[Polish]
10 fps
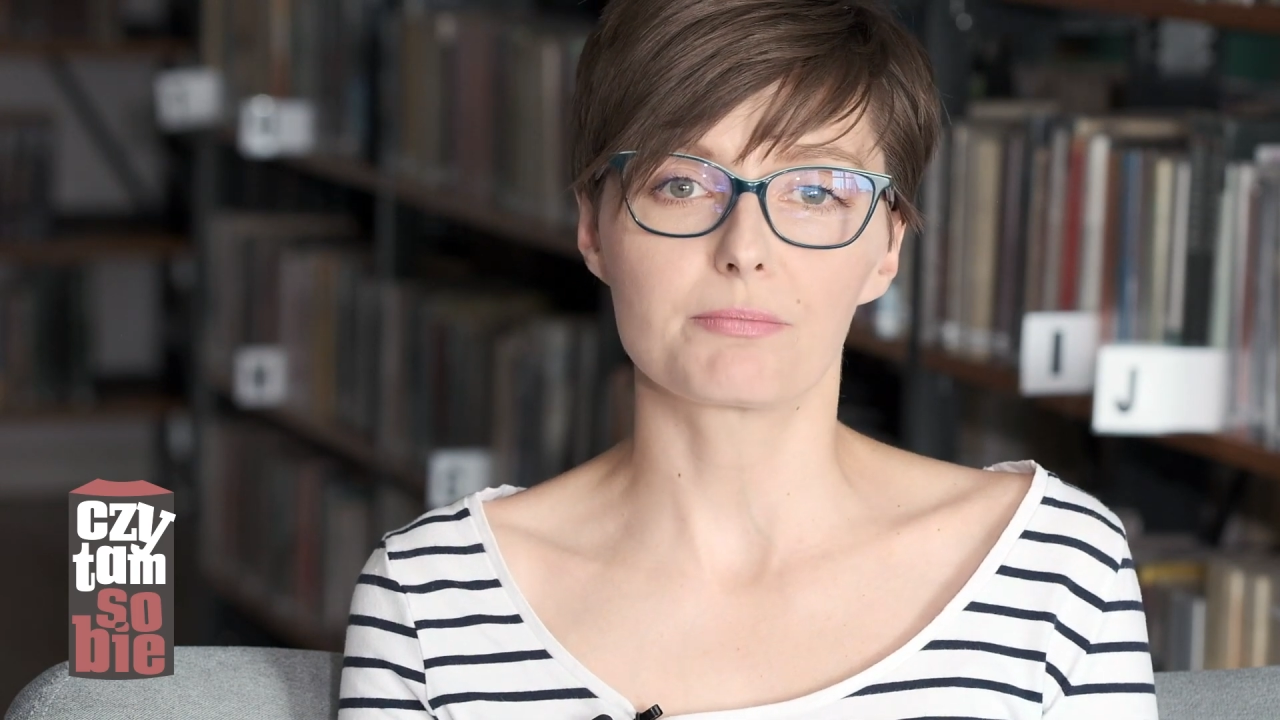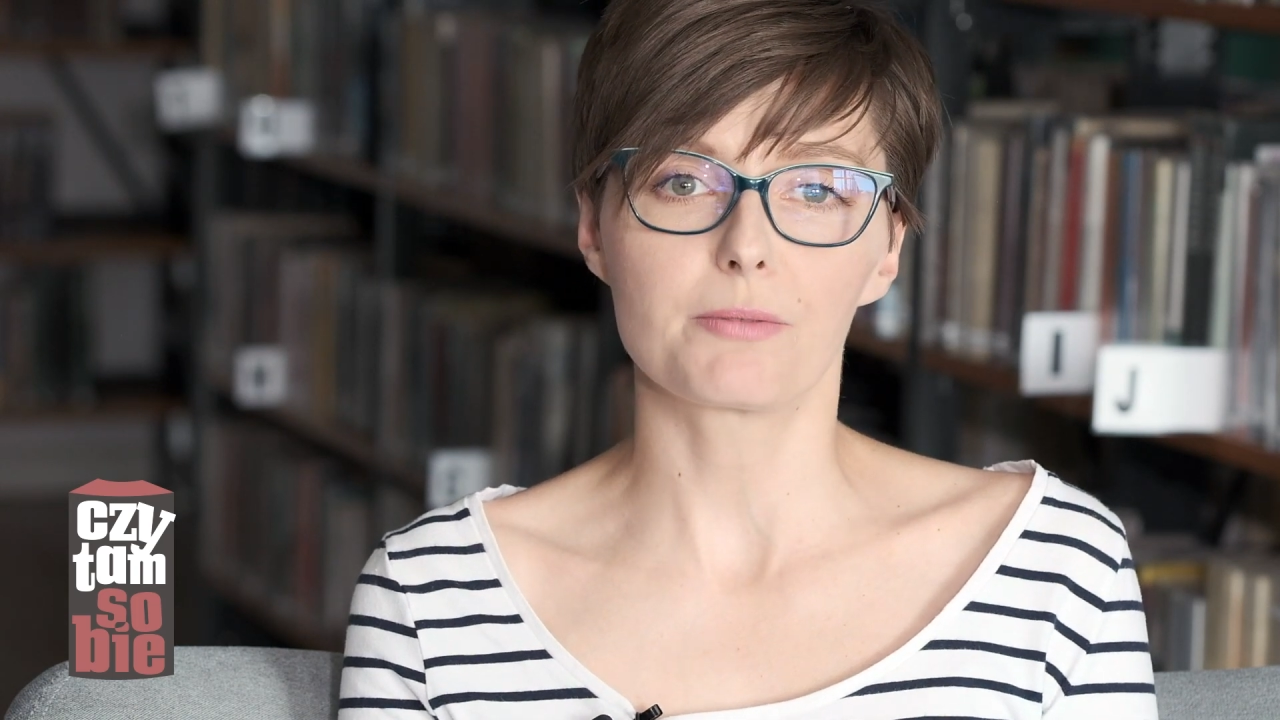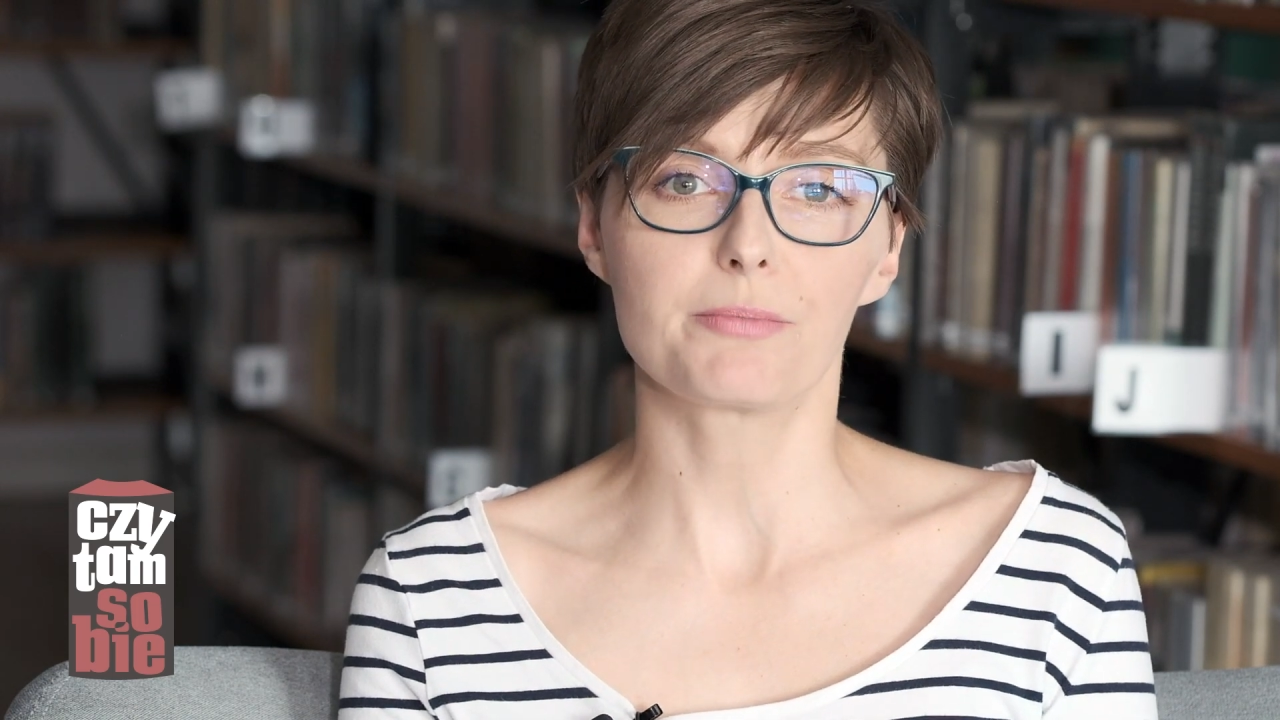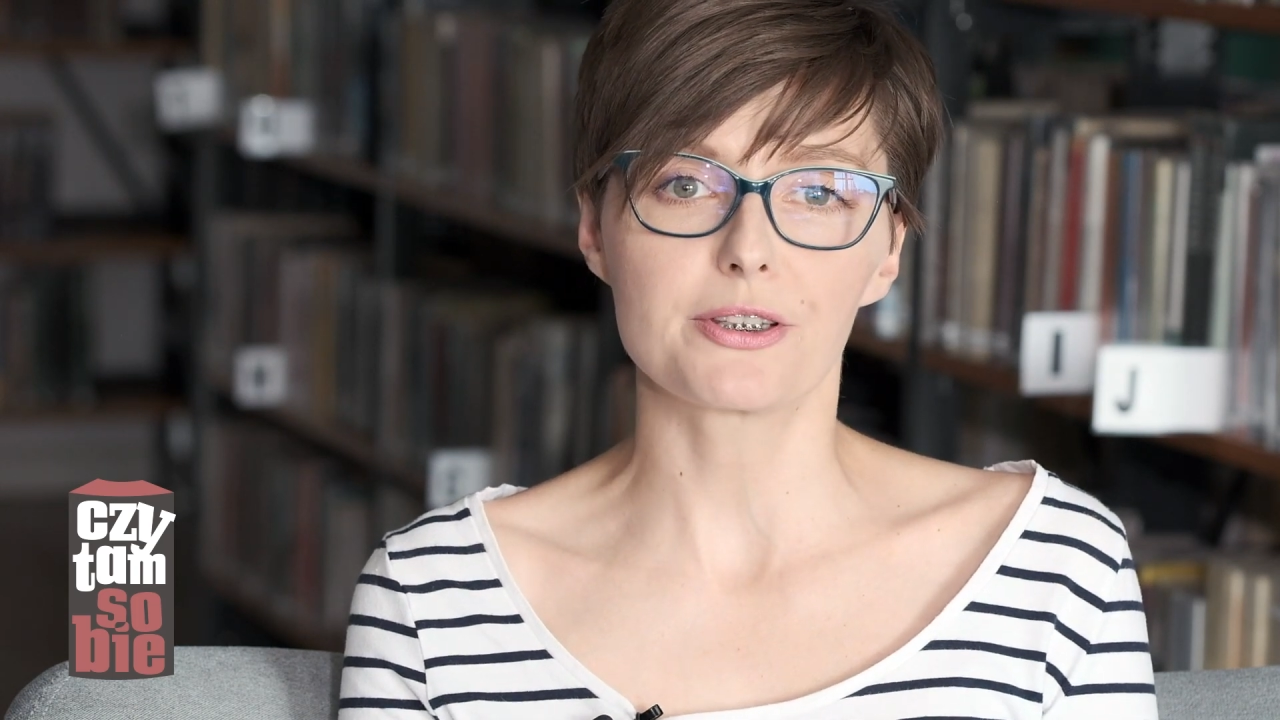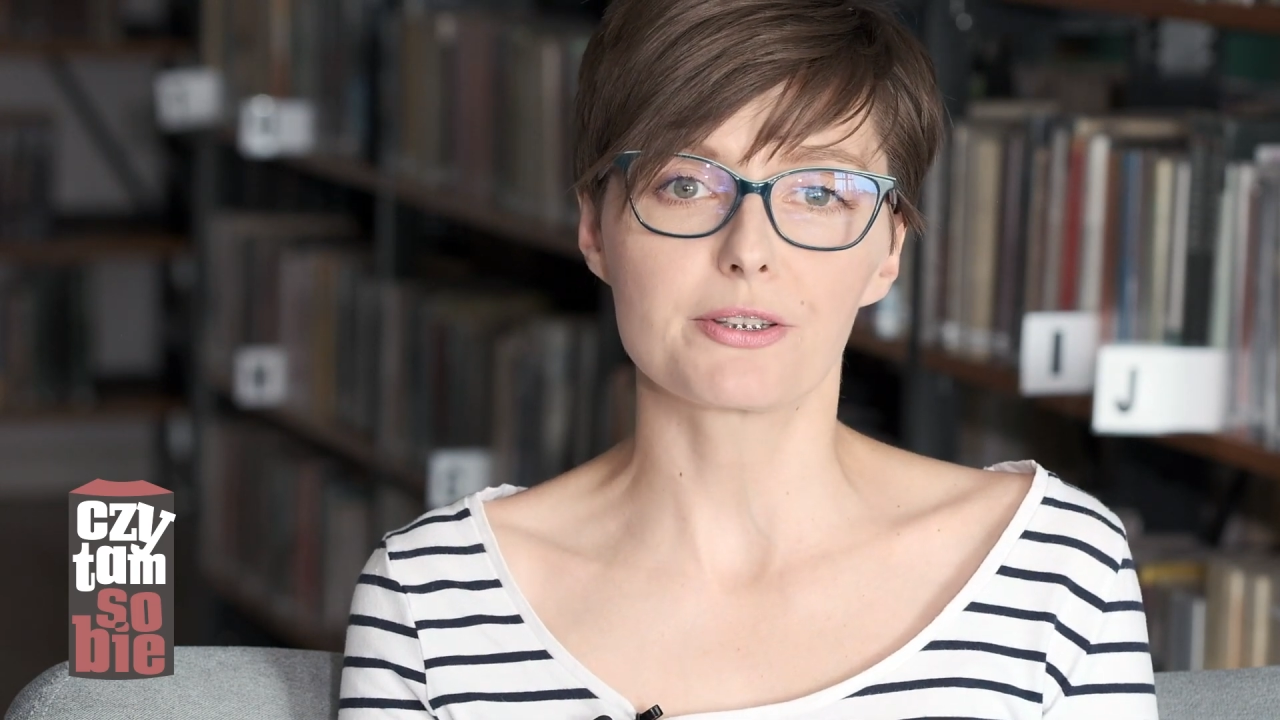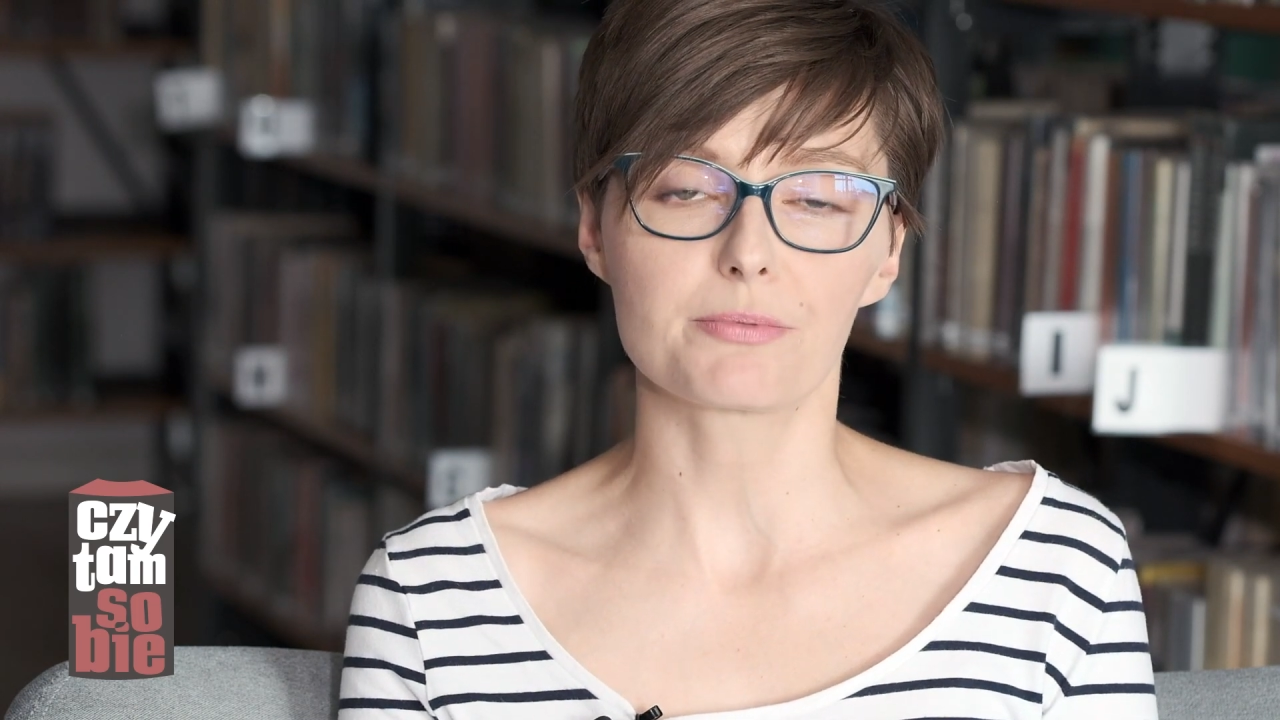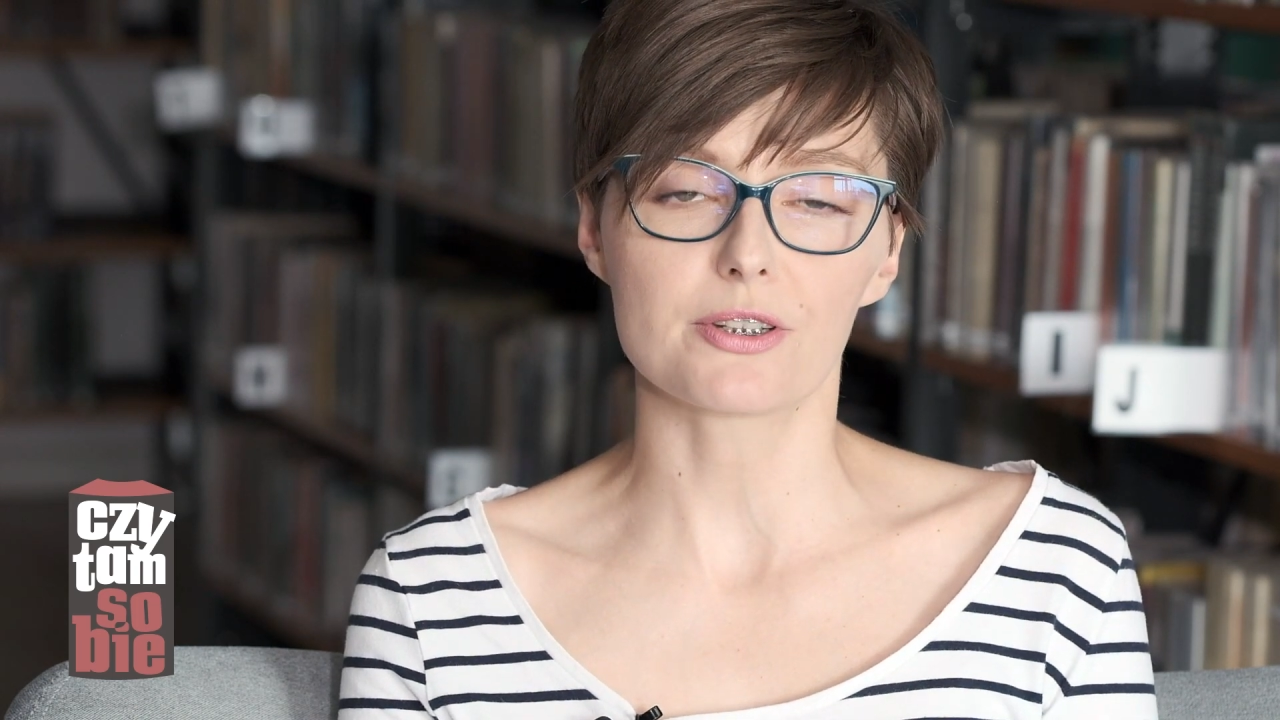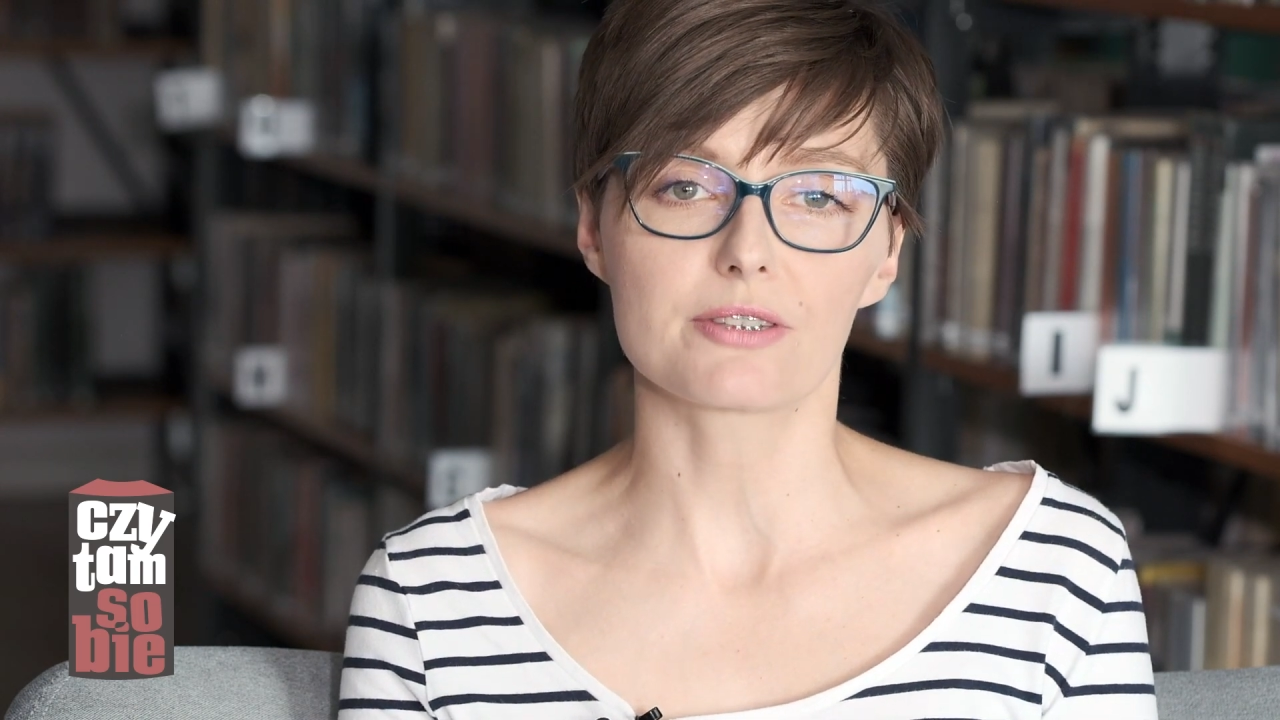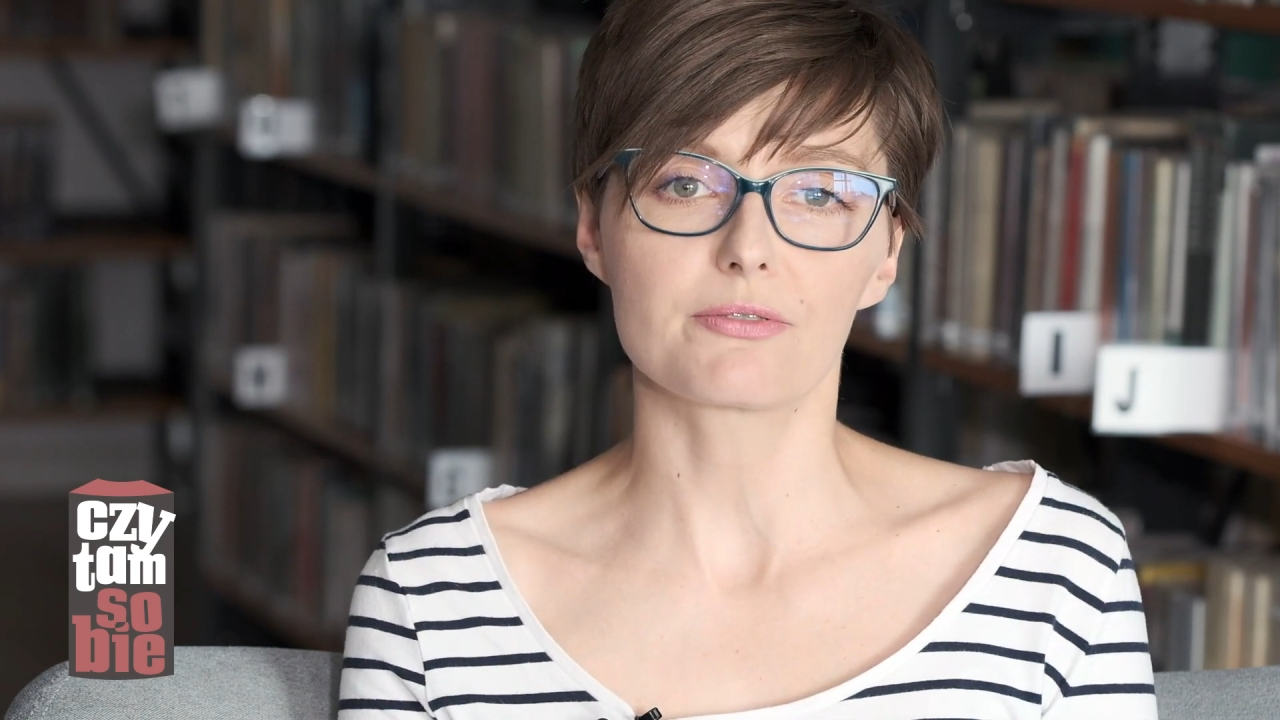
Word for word: pobity przez